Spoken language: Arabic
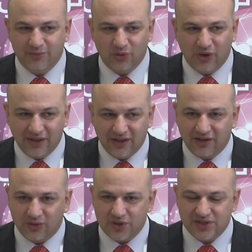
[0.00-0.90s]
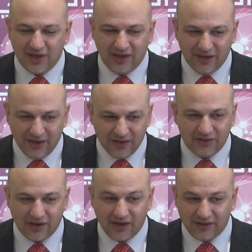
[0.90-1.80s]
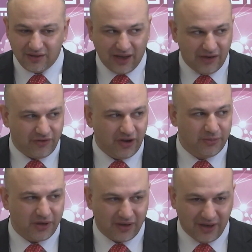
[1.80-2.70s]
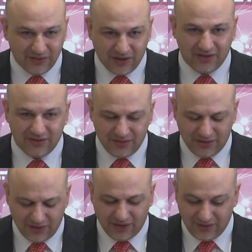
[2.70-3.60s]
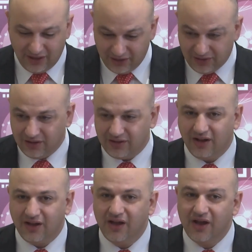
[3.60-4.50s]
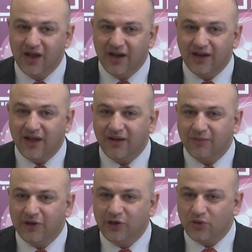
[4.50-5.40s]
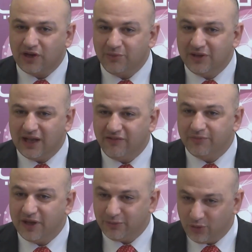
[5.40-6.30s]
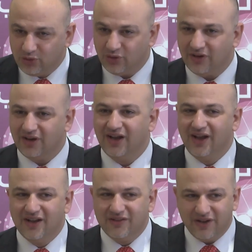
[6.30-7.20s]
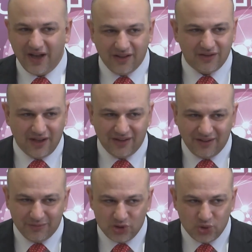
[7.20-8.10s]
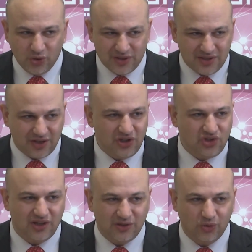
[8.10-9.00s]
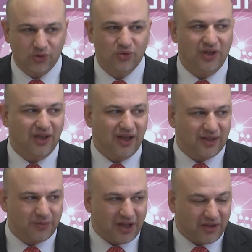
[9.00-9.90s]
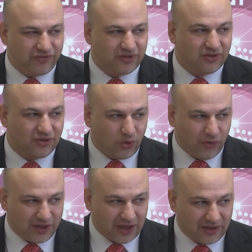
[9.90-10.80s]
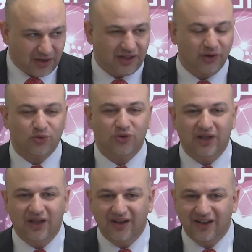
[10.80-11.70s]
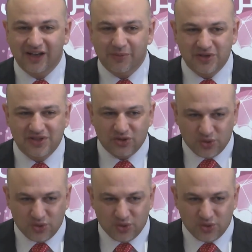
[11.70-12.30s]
منه لان تقدر توصل الانترنت على الفايبر عن طريق انترنت عريض النطاق لمليون 300 الف بيت بالاردن فهذا هذا مشروع استراتيجي للدوله الاردنيه هذا بخفف كلفه الانترنت على الاردنيين بزيد